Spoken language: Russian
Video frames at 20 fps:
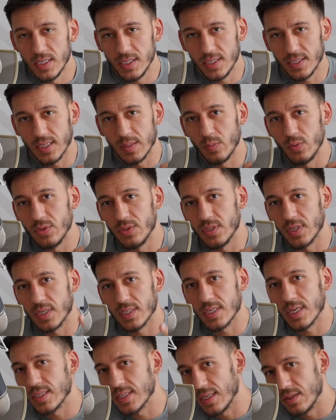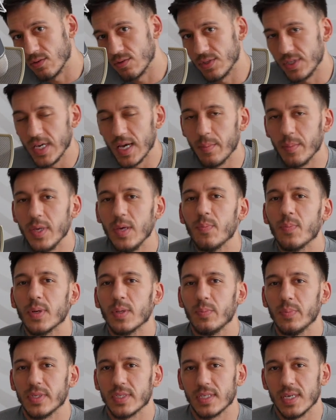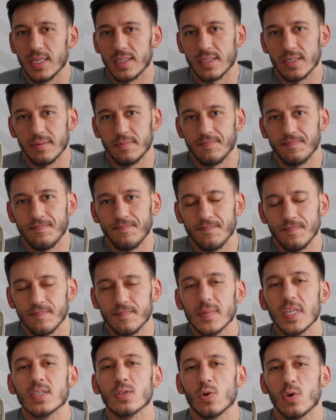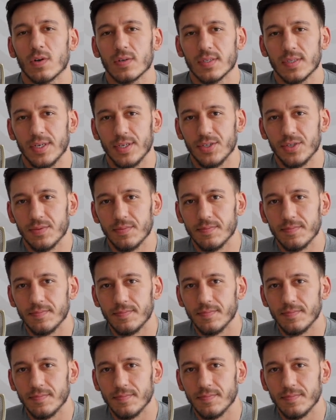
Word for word: Не забудьте рассказать друзьям и подписаться. До скорых встреч!